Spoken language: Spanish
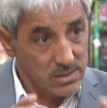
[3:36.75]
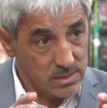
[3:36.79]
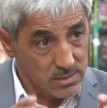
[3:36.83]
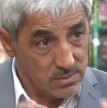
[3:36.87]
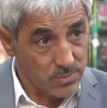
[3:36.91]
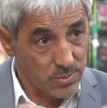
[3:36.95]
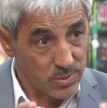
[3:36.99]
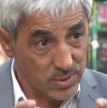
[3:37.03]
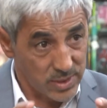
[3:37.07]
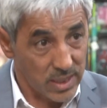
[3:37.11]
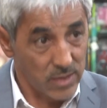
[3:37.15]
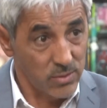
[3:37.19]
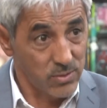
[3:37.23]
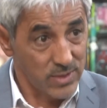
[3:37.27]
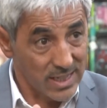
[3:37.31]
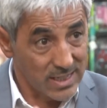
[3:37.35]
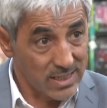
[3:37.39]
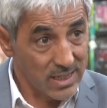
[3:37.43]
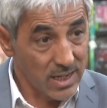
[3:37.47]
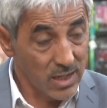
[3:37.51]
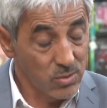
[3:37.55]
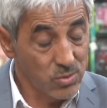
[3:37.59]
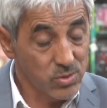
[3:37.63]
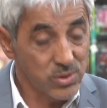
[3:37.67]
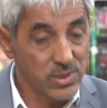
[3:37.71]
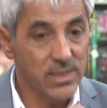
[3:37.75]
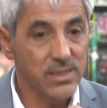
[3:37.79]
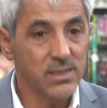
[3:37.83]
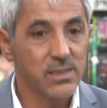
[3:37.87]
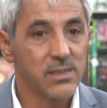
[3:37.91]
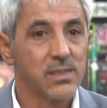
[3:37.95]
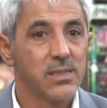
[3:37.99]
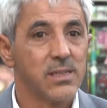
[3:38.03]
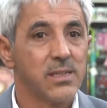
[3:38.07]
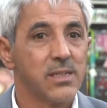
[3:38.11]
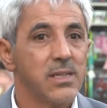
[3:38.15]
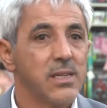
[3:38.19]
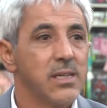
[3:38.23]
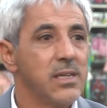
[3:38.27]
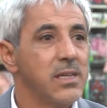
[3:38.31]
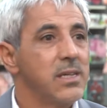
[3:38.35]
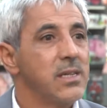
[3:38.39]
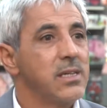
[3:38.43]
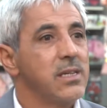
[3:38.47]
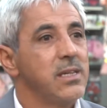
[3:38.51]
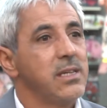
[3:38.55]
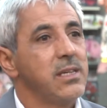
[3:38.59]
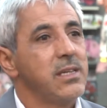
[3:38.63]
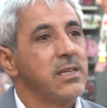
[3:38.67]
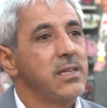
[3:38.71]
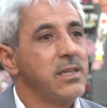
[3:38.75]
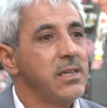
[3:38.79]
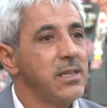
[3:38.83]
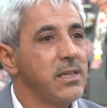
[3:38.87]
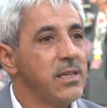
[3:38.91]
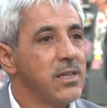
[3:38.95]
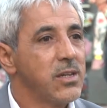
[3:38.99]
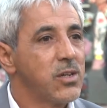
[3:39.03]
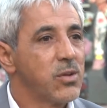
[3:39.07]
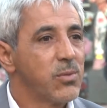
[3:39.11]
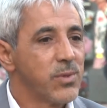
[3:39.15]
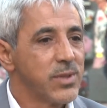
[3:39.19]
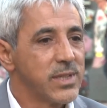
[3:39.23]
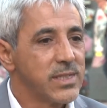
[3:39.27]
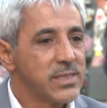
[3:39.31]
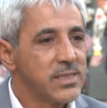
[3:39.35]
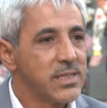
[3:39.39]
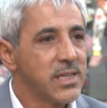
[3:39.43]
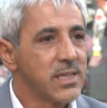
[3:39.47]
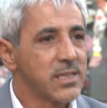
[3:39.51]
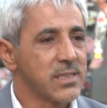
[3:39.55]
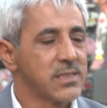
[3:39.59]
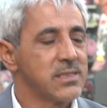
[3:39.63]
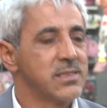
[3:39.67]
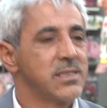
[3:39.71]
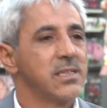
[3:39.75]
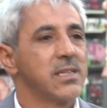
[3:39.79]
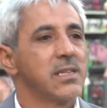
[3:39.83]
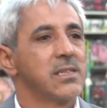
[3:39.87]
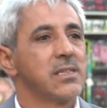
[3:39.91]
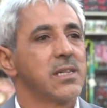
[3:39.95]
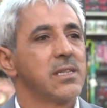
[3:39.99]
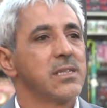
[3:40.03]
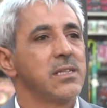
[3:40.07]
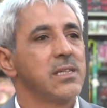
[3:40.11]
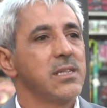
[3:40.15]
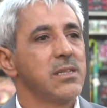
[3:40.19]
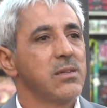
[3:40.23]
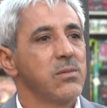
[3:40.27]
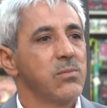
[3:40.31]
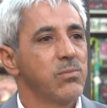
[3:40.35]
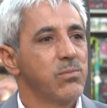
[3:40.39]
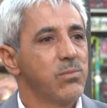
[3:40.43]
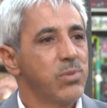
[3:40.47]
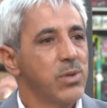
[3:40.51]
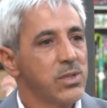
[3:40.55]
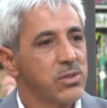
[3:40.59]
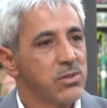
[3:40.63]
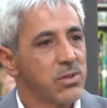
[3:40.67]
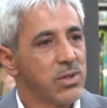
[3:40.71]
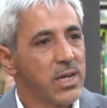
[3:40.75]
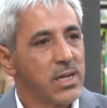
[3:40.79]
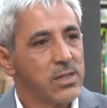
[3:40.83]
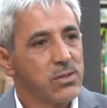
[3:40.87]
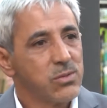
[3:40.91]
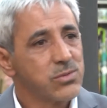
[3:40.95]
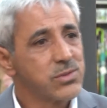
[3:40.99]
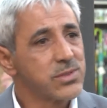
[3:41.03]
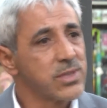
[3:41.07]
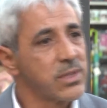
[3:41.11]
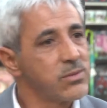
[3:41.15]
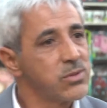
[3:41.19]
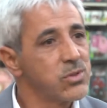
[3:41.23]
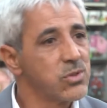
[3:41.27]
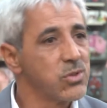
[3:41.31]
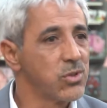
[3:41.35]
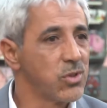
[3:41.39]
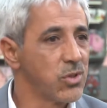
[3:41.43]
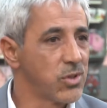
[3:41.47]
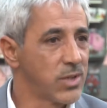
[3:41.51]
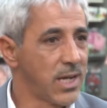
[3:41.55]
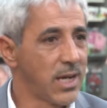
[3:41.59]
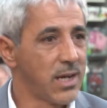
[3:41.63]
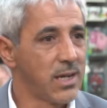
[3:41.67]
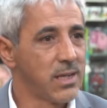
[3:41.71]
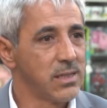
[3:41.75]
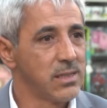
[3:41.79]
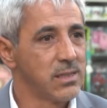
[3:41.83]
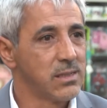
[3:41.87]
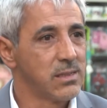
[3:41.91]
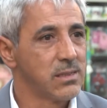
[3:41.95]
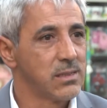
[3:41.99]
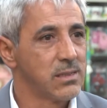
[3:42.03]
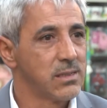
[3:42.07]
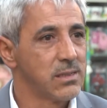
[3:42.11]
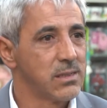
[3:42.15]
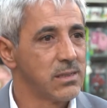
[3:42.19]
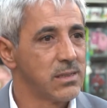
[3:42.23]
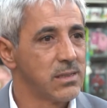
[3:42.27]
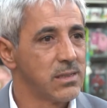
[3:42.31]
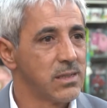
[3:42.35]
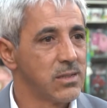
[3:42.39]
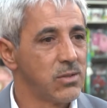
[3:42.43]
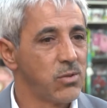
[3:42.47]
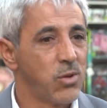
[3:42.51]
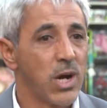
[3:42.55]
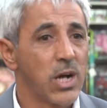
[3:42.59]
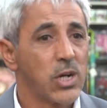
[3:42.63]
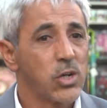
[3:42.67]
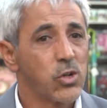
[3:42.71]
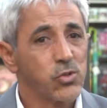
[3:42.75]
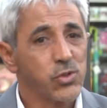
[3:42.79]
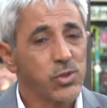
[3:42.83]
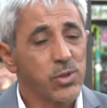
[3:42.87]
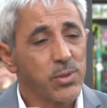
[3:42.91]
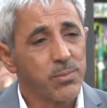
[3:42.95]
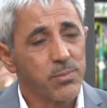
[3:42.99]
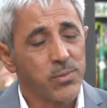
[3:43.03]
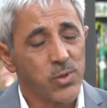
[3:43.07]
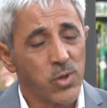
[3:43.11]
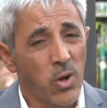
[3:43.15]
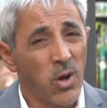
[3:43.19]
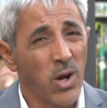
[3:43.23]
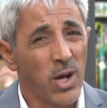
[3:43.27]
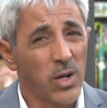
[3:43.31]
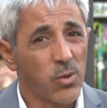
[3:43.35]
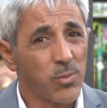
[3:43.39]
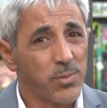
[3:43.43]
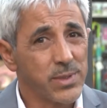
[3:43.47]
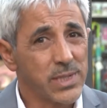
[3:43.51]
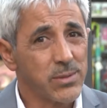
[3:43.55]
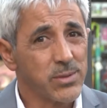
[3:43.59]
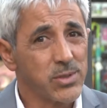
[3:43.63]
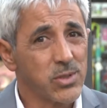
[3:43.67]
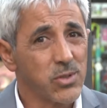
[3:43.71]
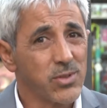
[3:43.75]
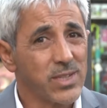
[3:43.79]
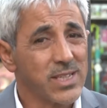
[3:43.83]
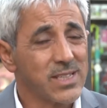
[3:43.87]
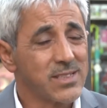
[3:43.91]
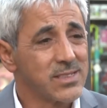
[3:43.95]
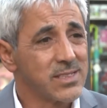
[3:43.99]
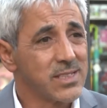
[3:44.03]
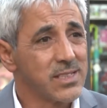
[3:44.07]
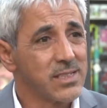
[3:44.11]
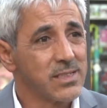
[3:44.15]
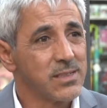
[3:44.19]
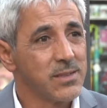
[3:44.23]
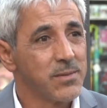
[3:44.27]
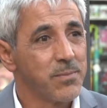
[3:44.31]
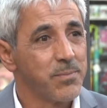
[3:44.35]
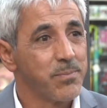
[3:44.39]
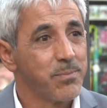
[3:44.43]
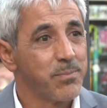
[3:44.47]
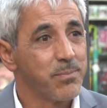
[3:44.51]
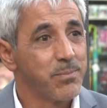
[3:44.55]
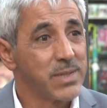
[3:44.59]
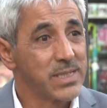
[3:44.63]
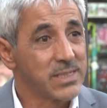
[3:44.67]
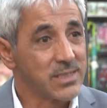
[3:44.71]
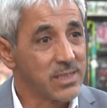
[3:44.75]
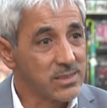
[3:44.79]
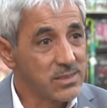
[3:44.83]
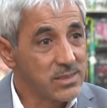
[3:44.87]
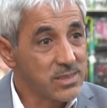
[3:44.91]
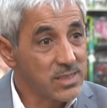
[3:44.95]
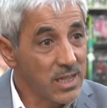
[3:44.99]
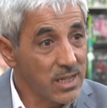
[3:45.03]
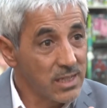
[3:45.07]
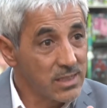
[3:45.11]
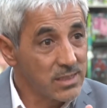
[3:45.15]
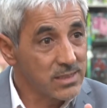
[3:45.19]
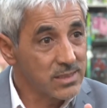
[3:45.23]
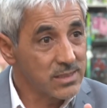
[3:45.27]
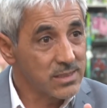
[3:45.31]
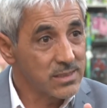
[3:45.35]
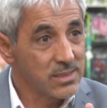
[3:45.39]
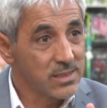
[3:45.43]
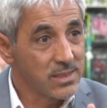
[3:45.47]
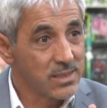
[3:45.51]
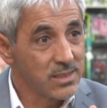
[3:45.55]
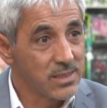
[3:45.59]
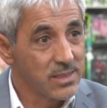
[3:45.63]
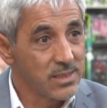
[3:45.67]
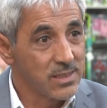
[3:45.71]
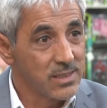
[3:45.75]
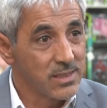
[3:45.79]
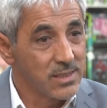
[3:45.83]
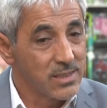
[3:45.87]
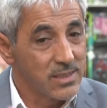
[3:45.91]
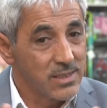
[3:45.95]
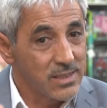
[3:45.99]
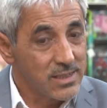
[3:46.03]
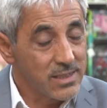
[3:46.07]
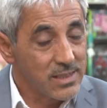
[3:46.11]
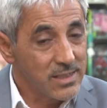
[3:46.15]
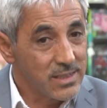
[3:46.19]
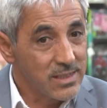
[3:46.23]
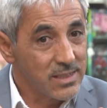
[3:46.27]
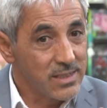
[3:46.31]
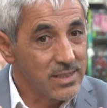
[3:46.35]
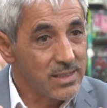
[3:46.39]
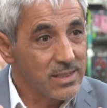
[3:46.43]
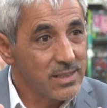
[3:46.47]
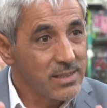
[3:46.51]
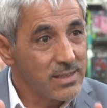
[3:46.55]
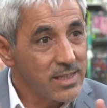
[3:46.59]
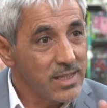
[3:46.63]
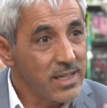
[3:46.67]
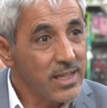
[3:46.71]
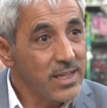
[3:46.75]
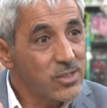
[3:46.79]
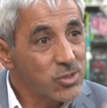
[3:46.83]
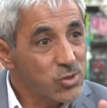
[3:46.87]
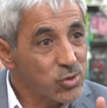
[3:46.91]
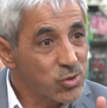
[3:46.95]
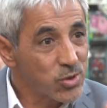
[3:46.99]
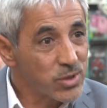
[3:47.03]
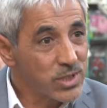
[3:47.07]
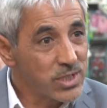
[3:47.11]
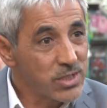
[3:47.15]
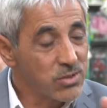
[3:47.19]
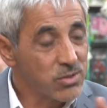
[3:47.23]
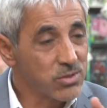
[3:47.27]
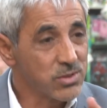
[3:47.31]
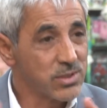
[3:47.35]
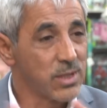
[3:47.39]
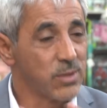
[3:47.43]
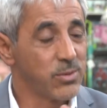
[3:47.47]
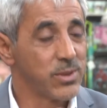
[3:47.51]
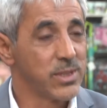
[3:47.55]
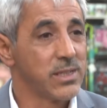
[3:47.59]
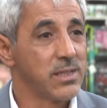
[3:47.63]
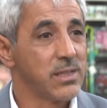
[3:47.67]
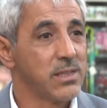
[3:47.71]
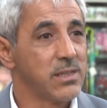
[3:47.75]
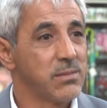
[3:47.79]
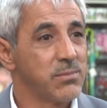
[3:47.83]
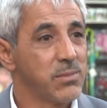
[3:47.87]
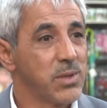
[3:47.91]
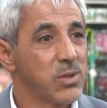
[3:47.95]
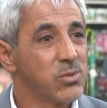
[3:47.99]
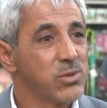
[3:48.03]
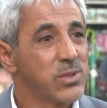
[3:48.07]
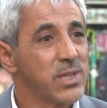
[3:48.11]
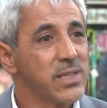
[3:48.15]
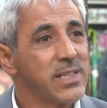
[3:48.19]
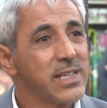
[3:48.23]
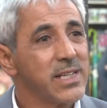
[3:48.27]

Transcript: Porque hay una causa. Y como decía recién ahí, bueno, hay un servicio local, los, acompañamientos tienen que ser presenciales. Eh, eso quiero saber. Eh, me gustaría